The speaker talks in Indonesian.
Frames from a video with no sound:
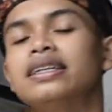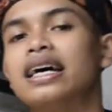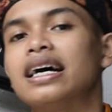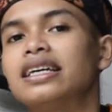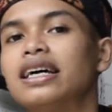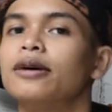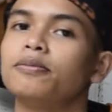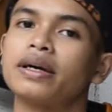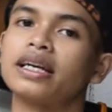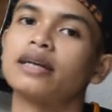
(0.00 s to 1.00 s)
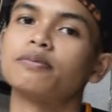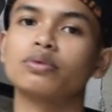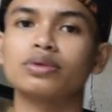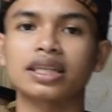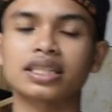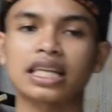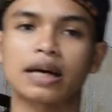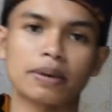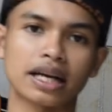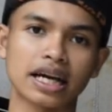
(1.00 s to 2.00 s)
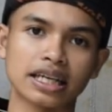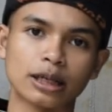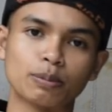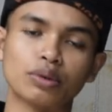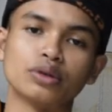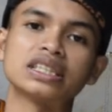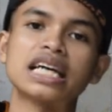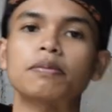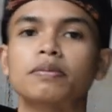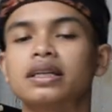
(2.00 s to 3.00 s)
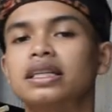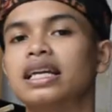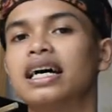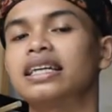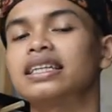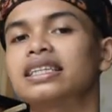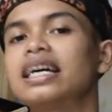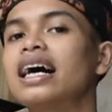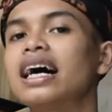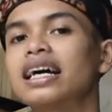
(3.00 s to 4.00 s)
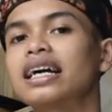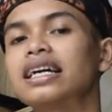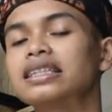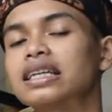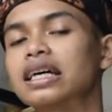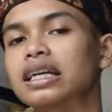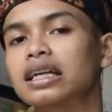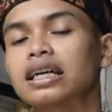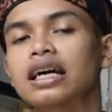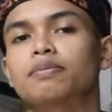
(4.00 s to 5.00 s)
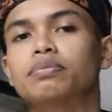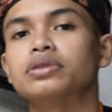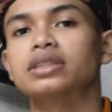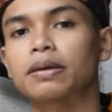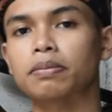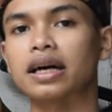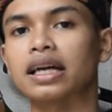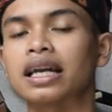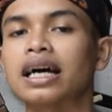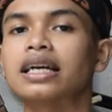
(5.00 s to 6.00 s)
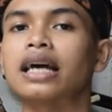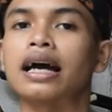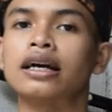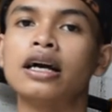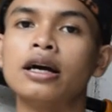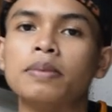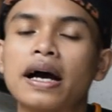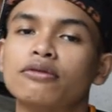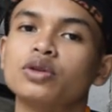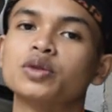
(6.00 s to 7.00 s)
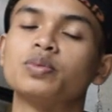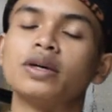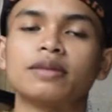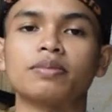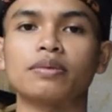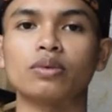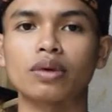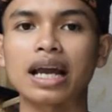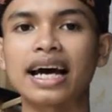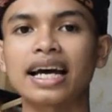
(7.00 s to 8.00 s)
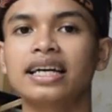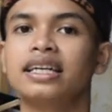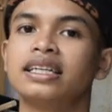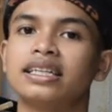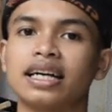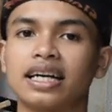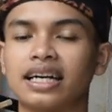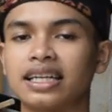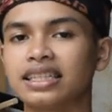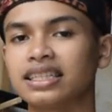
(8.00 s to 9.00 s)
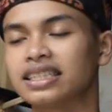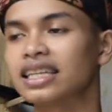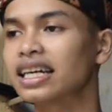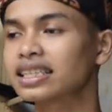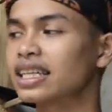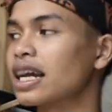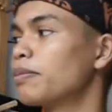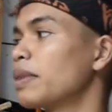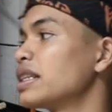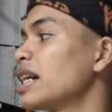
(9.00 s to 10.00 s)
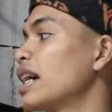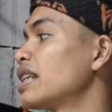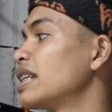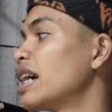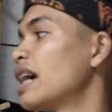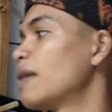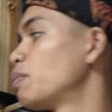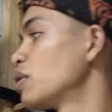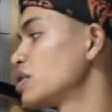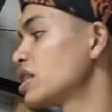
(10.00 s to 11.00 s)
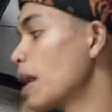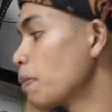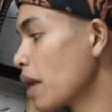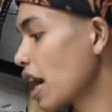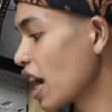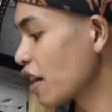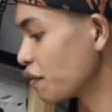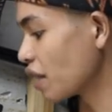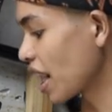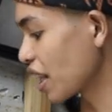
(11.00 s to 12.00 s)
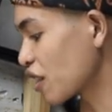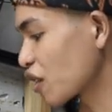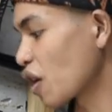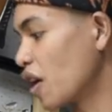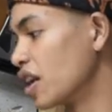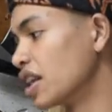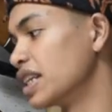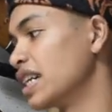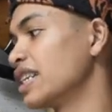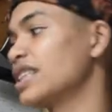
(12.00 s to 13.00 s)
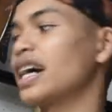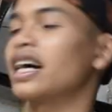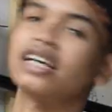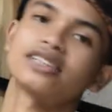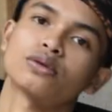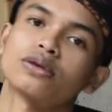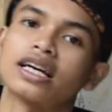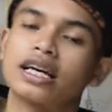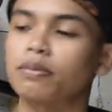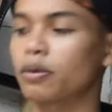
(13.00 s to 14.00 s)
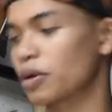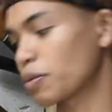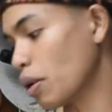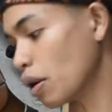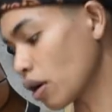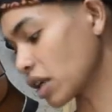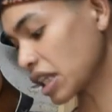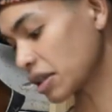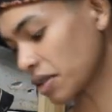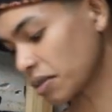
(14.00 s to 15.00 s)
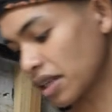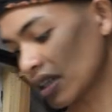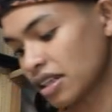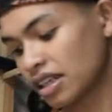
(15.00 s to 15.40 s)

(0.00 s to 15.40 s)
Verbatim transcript: Nah, yang pengen punya senapan angin bocap Nah, kita akan sarankan bocap mana yang bagus buat pemula. Nah, ini dia senapannya ada bocap F Ekron. Nah, saya suka yang popor bolong ya, teman-teman.